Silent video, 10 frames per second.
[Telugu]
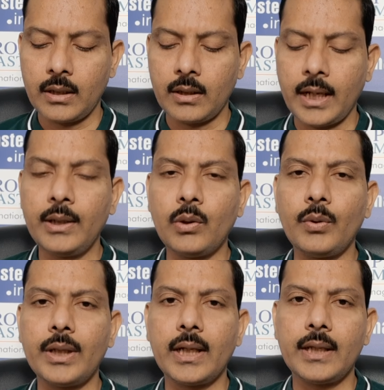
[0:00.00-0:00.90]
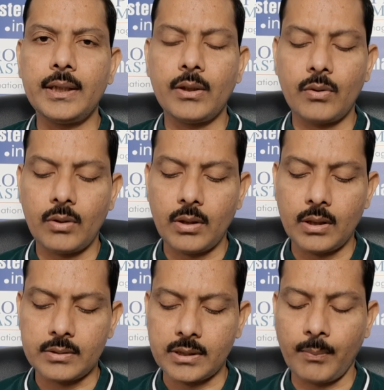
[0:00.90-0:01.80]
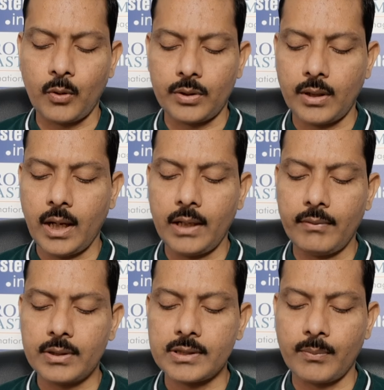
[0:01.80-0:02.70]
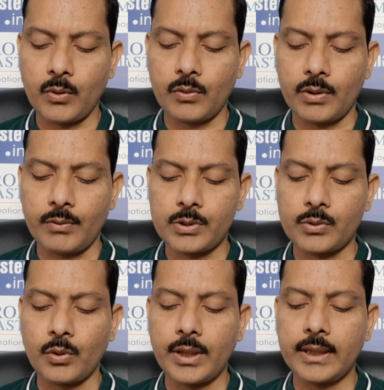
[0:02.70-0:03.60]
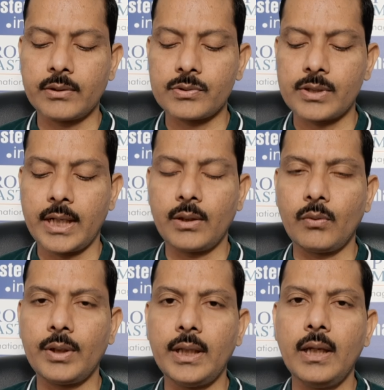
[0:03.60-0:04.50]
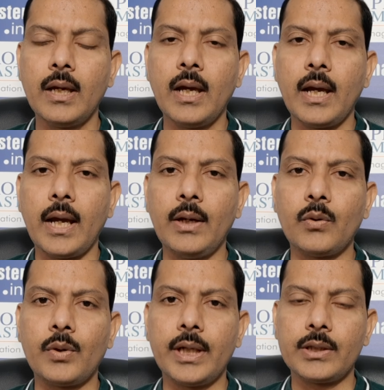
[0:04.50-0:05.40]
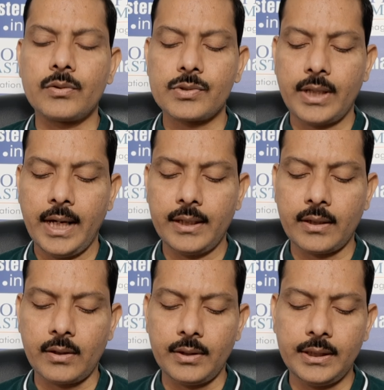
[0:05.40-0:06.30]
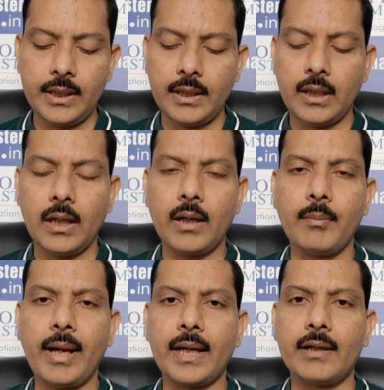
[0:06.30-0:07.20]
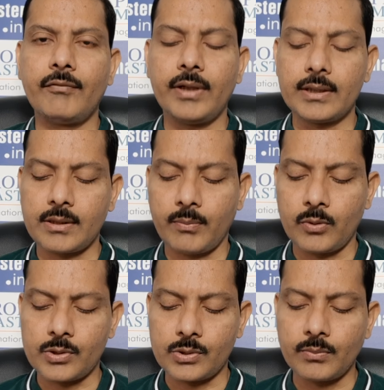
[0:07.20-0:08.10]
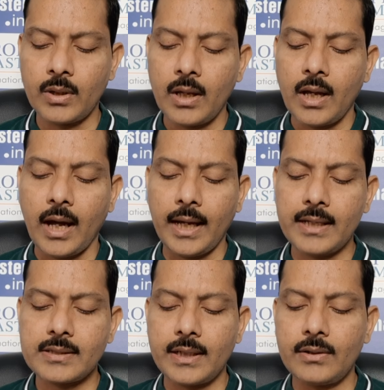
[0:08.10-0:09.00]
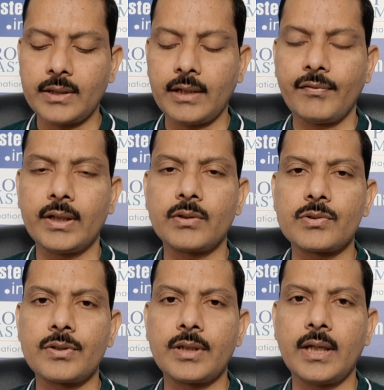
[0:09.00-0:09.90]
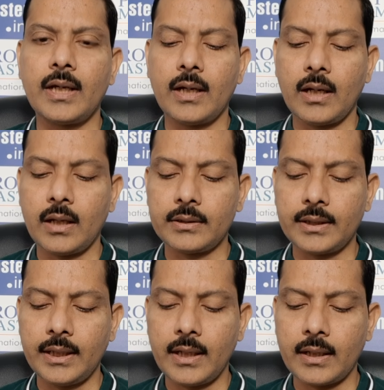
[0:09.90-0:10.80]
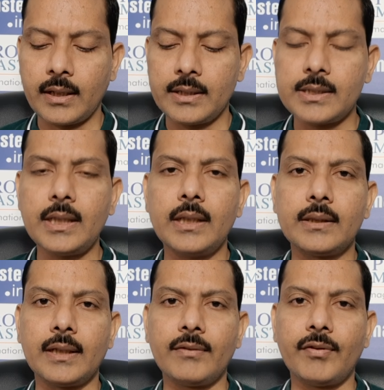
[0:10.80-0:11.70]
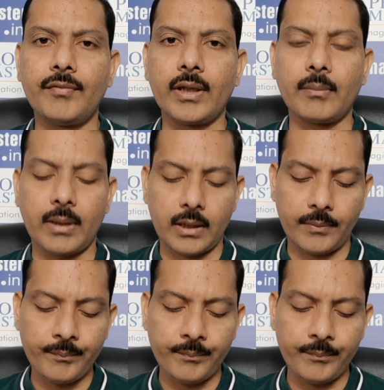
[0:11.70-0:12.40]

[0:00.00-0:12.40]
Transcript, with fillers: నైన్ ట్వంటీ అనేది ఇంకో సపోర్ట్ ఆ లెవెల్లో సపోర్ట్ ఉండవచ్చు ట్వంటీ నైన్ థౌజండ్ నైన్ ట్వంటీ అండ్ ట్వంటీ నైన్ థౌసండ్ ఎయిట్ హండ్రెడ్ ఇది బ్యాంక్ నిఫ్టీకి సపోర్ట్స్ హయ్యర్ సైడ్ థర్టీ ఫైవ్ థౌసండ్ త్రీ త్రీ హండ్రెడ్ నుంచి త్రీ ఫిఫ్టీ అనమాట